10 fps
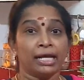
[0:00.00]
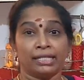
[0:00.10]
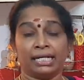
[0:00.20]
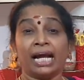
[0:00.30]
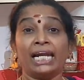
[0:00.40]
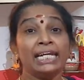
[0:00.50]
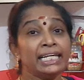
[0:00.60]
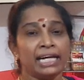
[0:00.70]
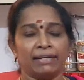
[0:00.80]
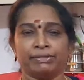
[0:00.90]
இது
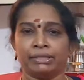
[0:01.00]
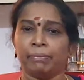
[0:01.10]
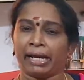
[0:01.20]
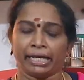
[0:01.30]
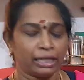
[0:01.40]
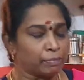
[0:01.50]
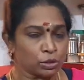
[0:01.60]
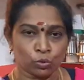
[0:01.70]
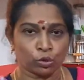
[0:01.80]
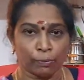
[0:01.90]
கல்லீரலை வந்து
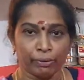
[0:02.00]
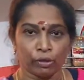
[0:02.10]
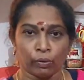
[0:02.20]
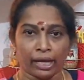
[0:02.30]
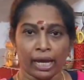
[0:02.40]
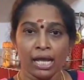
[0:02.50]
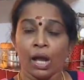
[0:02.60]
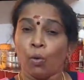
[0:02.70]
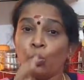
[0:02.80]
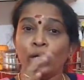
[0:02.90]
பயங்கரமாக சுத்தம் பண்ணுங்க
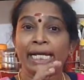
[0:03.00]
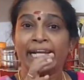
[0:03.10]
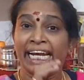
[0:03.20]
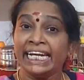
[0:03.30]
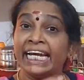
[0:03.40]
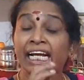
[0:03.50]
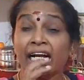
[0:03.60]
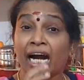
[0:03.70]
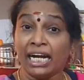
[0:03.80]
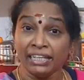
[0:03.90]
உள்ளே என்னென்ன
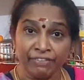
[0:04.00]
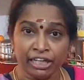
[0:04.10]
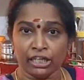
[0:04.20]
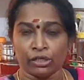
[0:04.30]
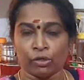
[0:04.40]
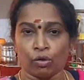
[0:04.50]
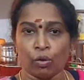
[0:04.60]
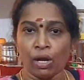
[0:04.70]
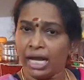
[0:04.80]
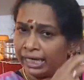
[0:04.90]
கழிவுகள்
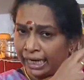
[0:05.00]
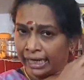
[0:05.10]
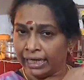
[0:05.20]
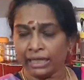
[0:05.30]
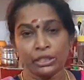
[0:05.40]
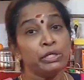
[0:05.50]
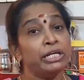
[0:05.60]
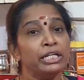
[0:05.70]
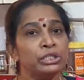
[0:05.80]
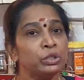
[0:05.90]
இருக்கோ எல்லாத்தையும்
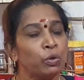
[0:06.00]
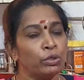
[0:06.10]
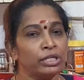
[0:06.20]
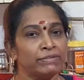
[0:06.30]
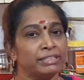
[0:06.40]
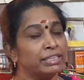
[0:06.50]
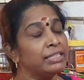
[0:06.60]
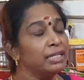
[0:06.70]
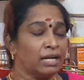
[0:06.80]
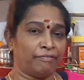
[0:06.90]
இழுத்து கொண்டுட்டு வந்து
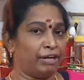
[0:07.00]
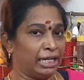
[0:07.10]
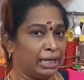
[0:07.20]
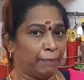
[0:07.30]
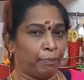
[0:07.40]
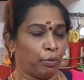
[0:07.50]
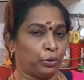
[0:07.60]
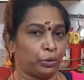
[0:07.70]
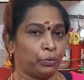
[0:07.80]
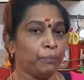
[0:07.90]
வெளியில்
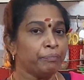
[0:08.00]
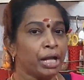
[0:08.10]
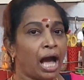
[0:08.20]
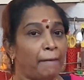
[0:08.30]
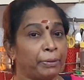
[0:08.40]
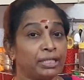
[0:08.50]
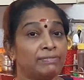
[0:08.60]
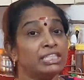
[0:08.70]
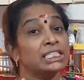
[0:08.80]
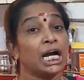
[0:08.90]
போட்டுரும் அப்புறம்
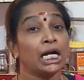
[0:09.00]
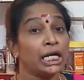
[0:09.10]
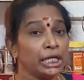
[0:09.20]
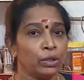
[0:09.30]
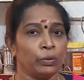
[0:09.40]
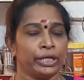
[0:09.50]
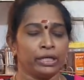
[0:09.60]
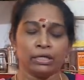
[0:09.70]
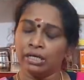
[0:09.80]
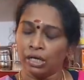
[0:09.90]
இது வந்து சக்கரை
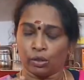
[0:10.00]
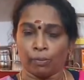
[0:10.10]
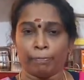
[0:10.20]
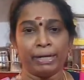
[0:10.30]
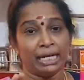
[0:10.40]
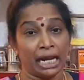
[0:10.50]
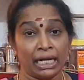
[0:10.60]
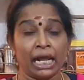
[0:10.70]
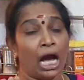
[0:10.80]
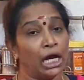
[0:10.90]
நோய்க்கு ரொம்ப
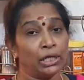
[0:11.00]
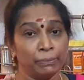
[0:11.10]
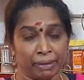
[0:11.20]
நல்ல அரு